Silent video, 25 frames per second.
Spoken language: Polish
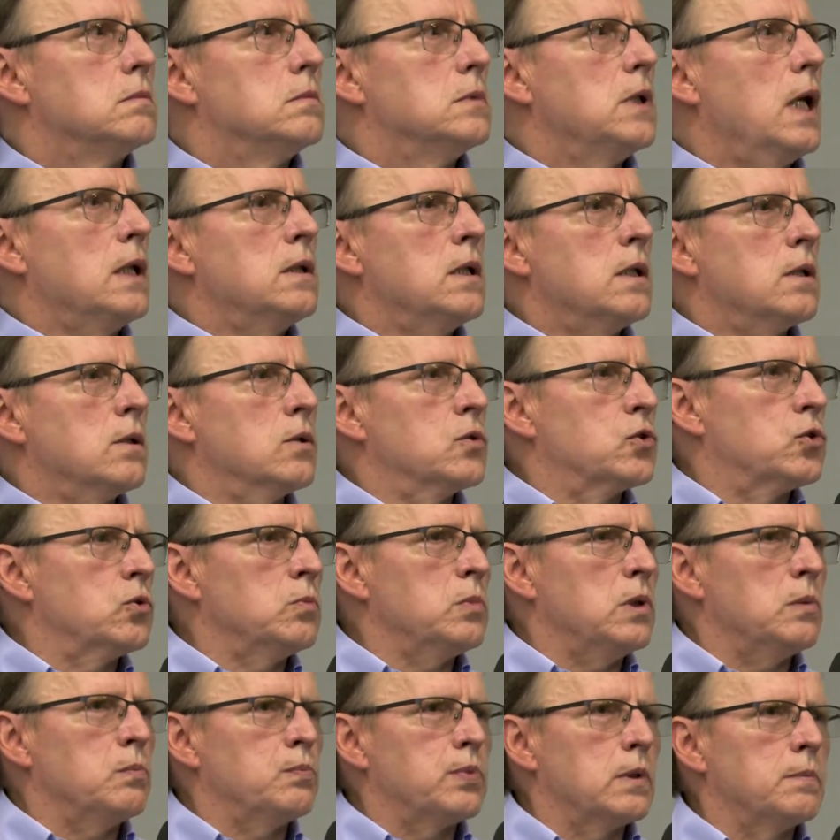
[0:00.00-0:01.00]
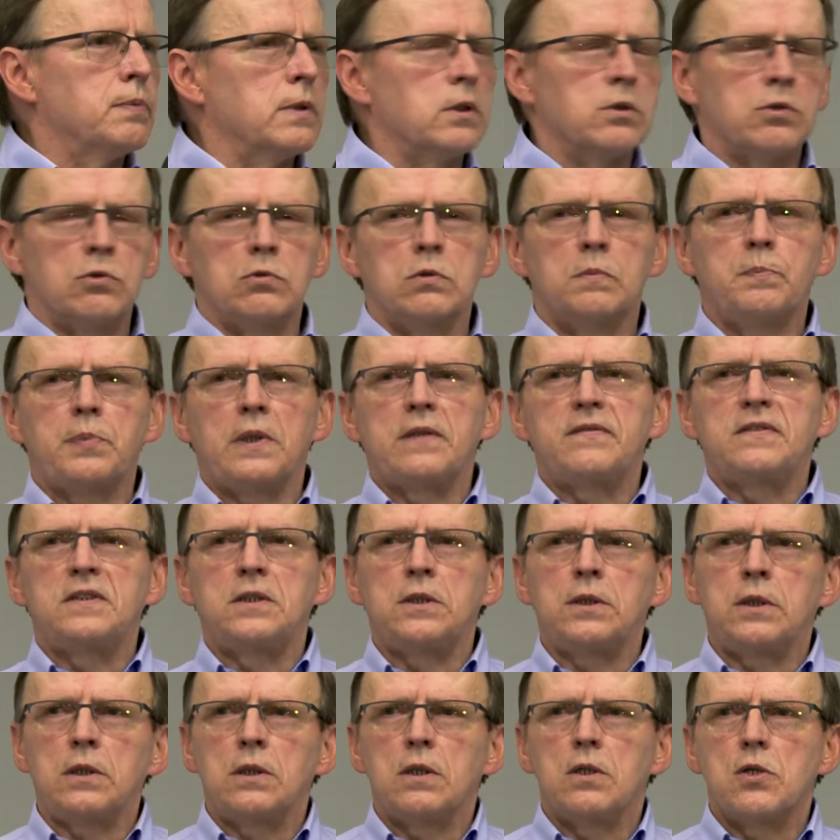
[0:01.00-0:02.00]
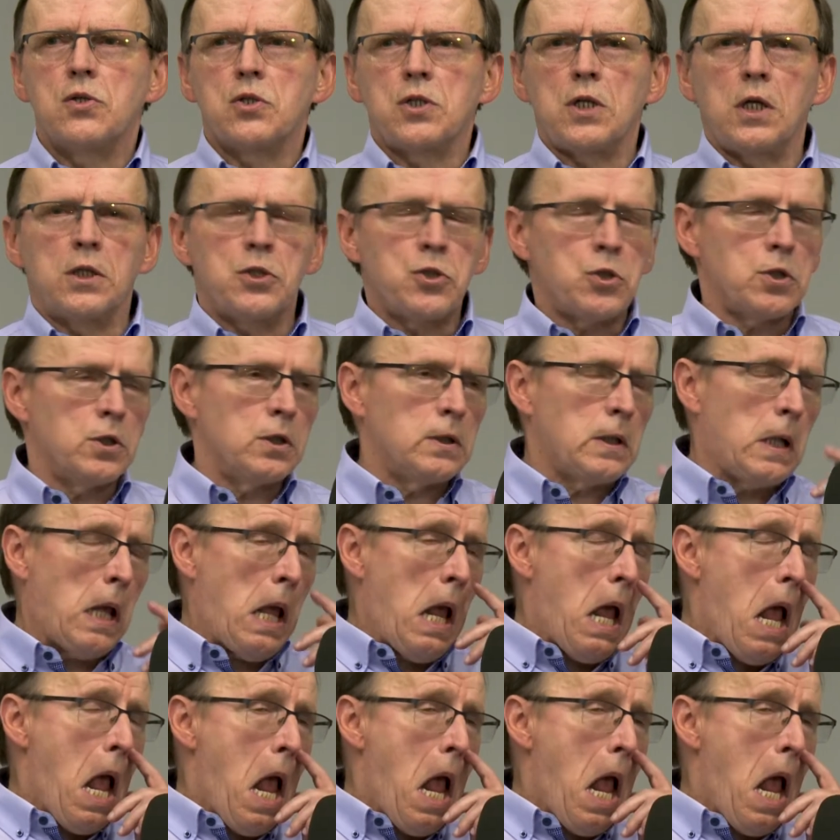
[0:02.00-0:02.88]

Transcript: Ja nie rozumiem po prostu pewnych rzeczy